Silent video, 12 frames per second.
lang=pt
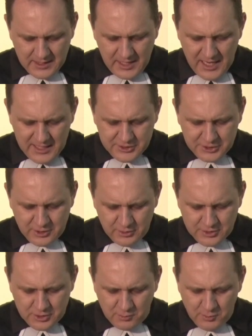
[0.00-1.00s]

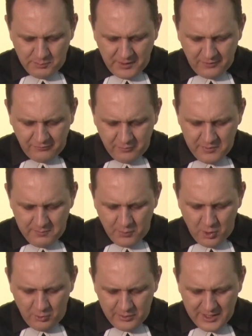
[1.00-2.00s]
Criaste-nos como perfume
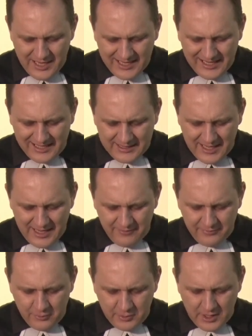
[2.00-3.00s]
bom e
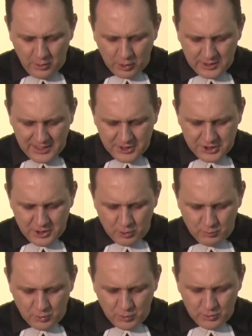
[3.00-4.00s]
agradável que contagia
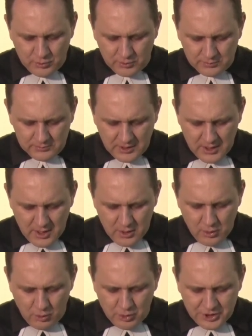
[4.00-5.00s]
o mundo
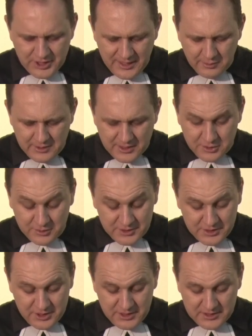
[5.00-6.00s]
com o cheiro da
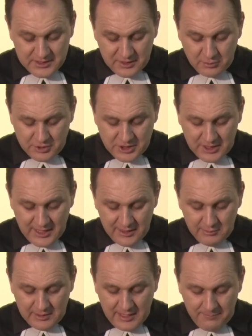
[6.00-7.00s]
justiça, do
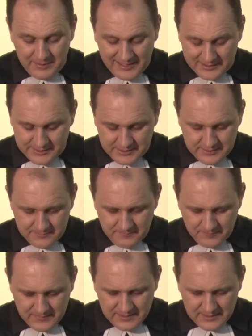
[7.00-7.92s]
direito e da paz.